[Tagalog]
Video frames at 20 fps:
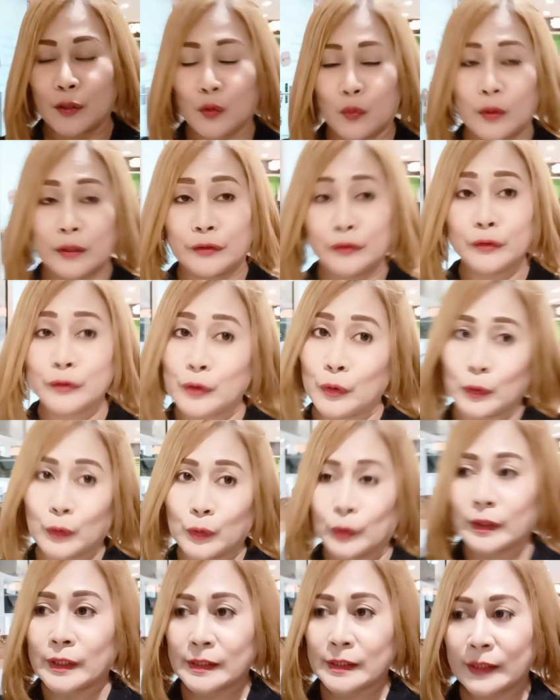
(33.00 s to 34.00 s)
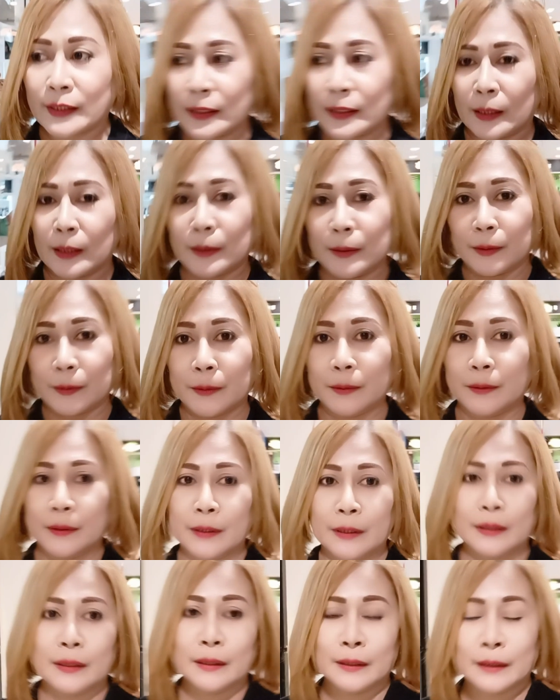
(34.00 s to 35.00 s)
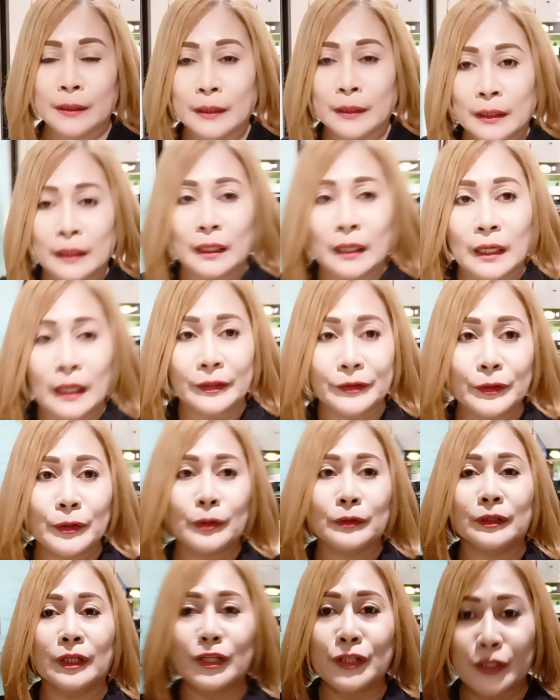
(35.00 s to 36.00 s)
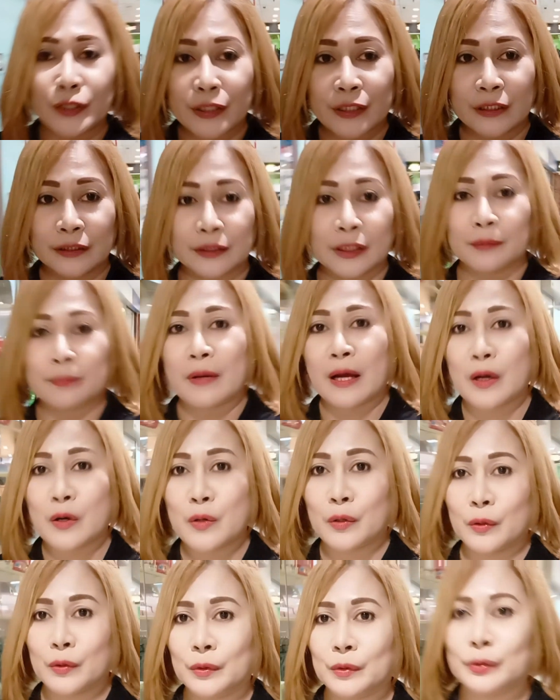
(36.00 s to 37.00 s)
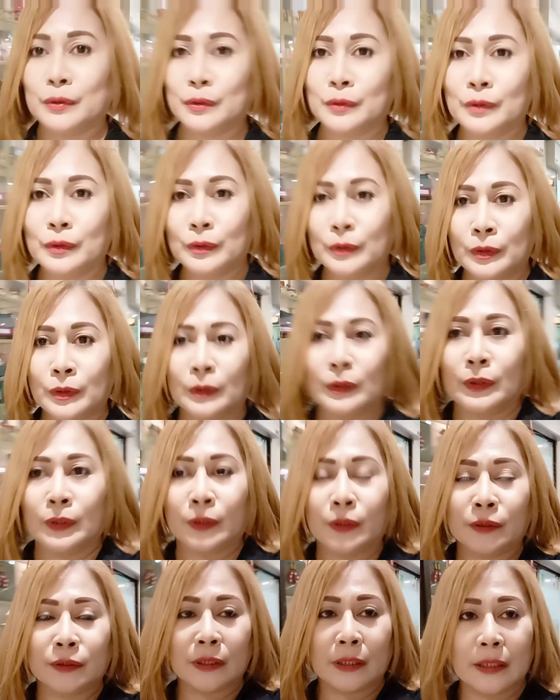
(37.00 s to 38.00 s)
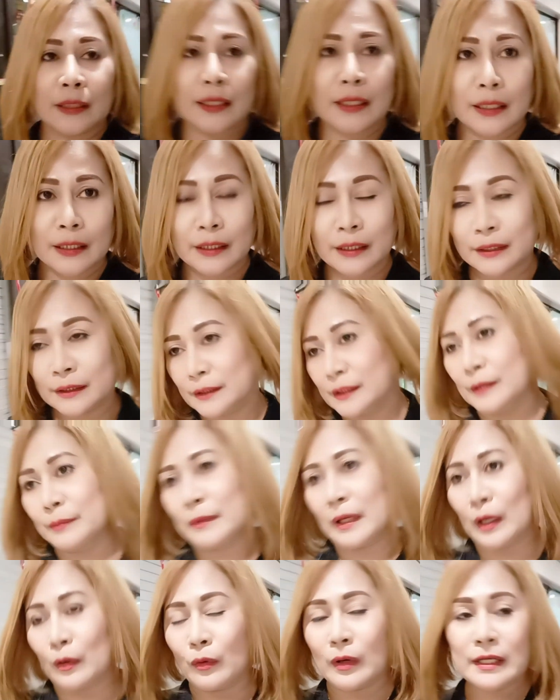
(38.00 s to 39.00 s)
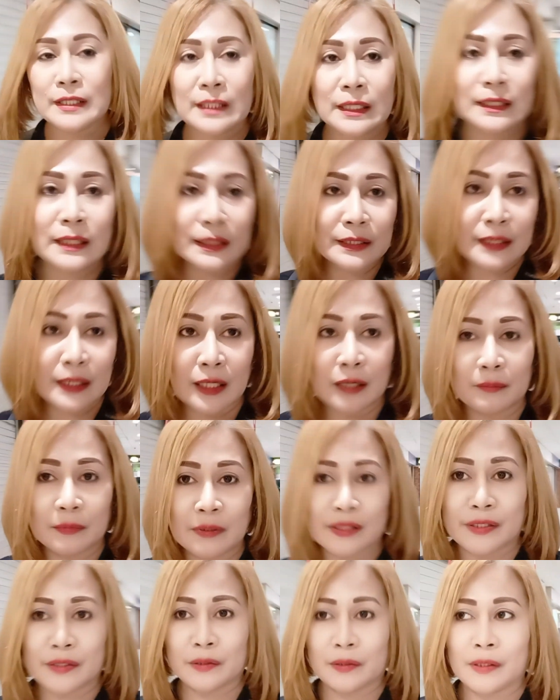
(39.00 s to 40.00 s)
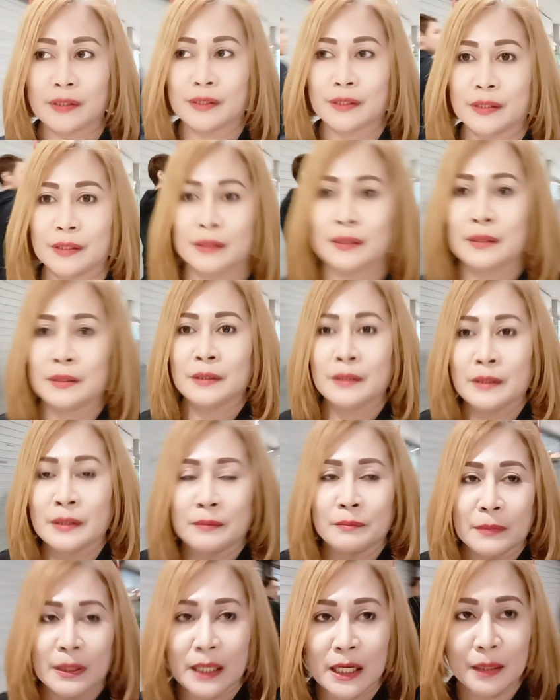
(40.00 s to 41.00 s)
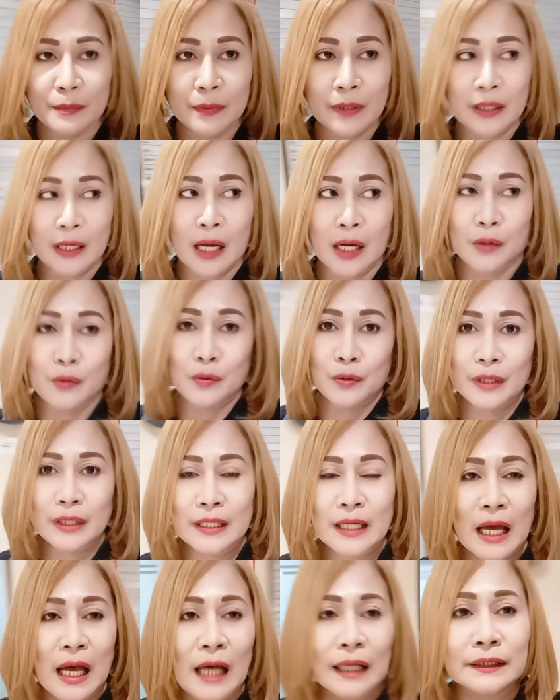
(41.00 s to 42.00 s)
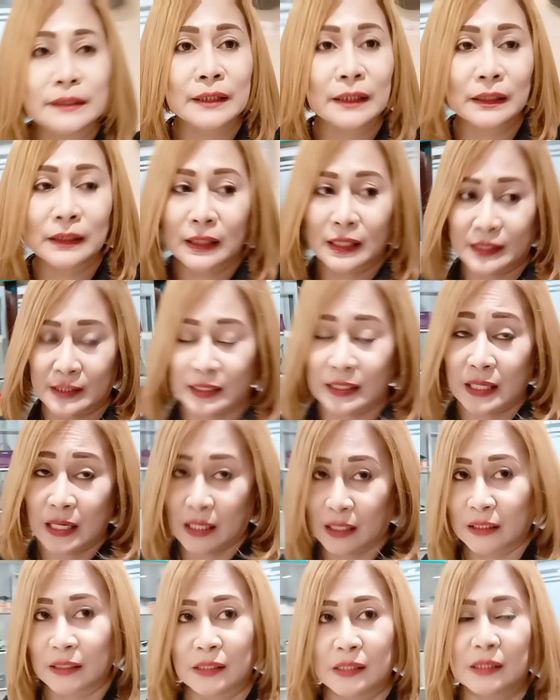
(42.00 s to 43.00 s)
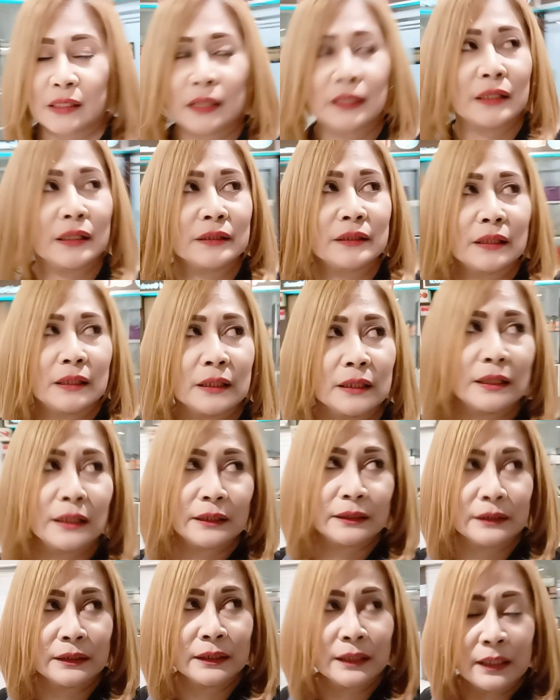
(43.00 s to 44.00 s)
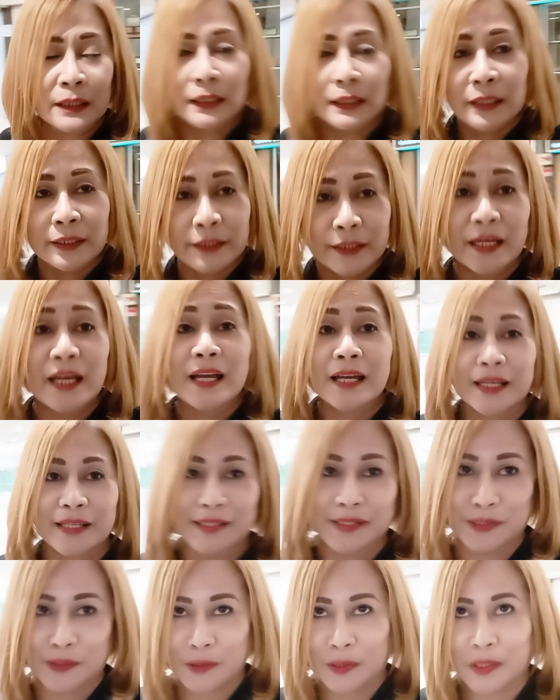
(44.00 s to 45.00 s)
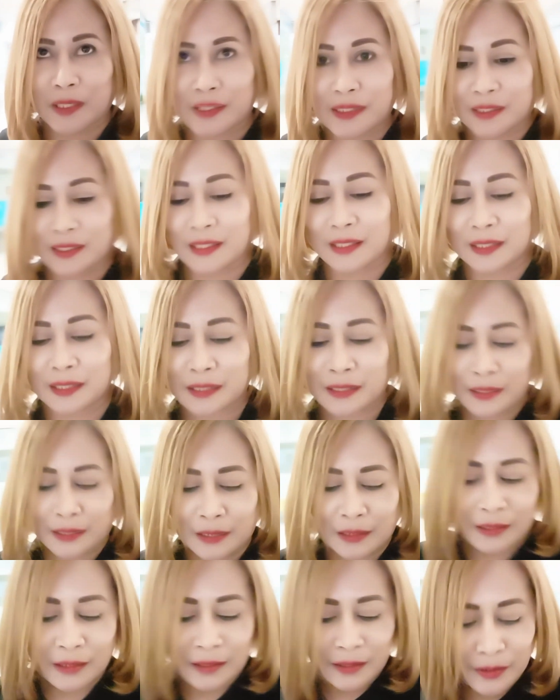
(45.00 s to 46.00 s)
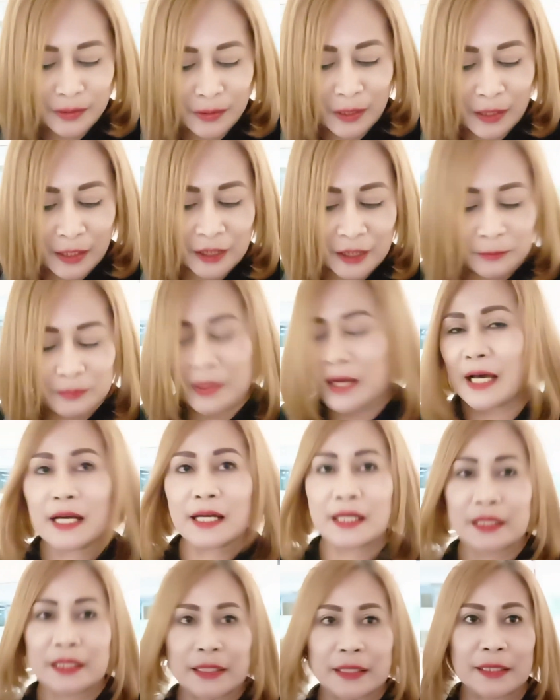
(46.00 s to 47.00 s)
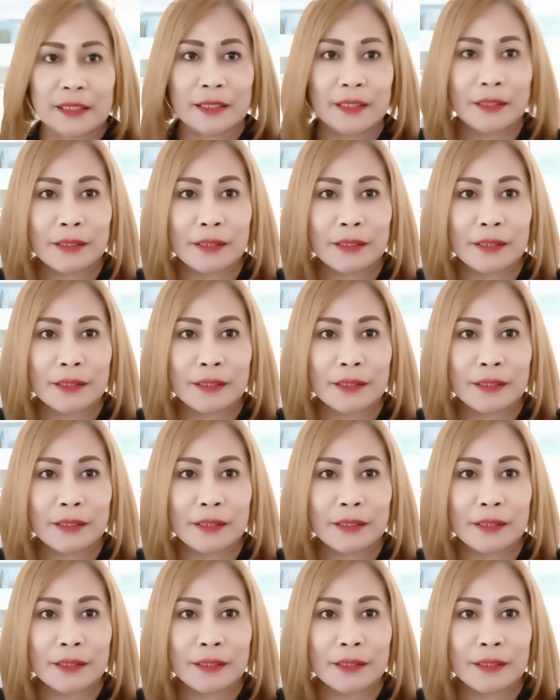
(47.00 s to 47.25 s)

what to do kasi ano, ito yung nature ng trabaho ko. Talagang hindi maiwasan na hindi ka ma-stress. Marami akong ina-handle kasi guys, kaya talagang nakaka-stress. So hanggat maari,